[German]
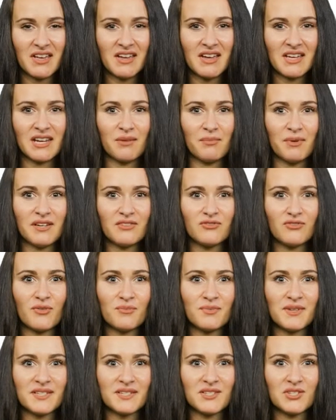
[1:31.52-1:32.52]
Dabei
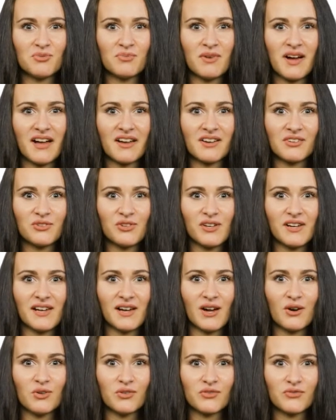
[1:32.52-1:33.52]
informieren sie über aktuelle
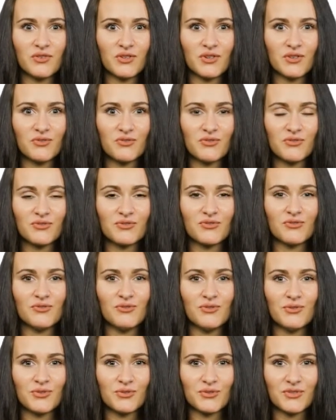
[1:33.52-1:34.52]
Herausforderungen und
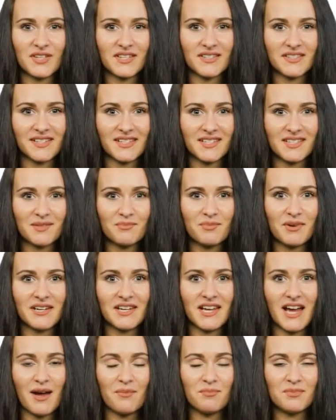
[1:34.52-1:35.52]
Lösungsansätze bei
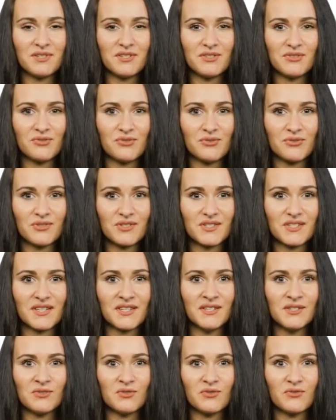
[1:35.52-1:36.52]
der Abdichtung und
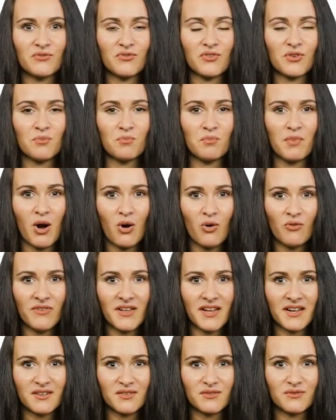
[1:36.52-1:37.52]
Sanierung von
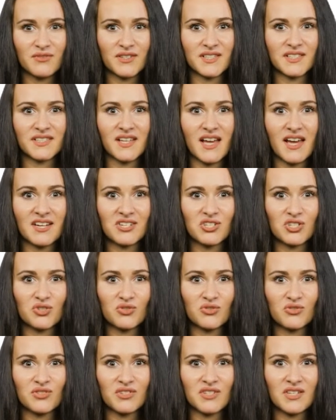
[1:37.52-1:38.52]
Bauwerken,
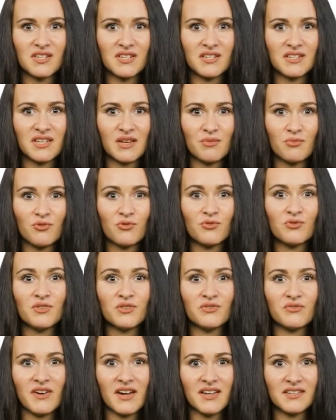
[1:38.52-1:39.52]
Fassadenschutz, Innendämmung
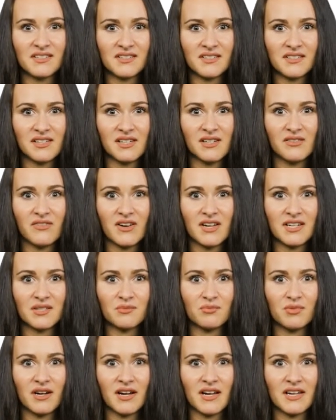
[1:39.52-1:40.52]
und weitere relevante
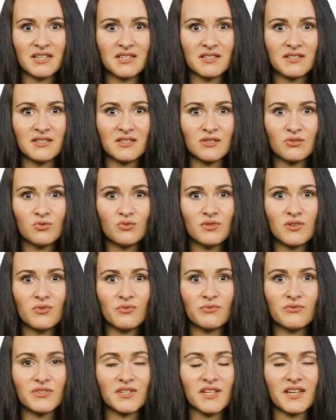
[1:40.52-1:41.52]
Bereiche des
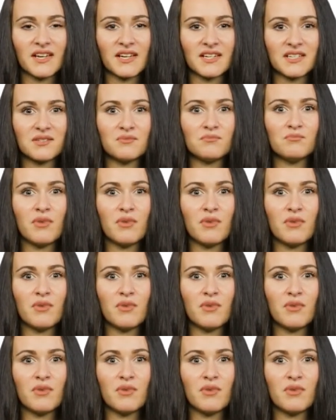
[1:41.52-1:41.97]
zukunftsgerechten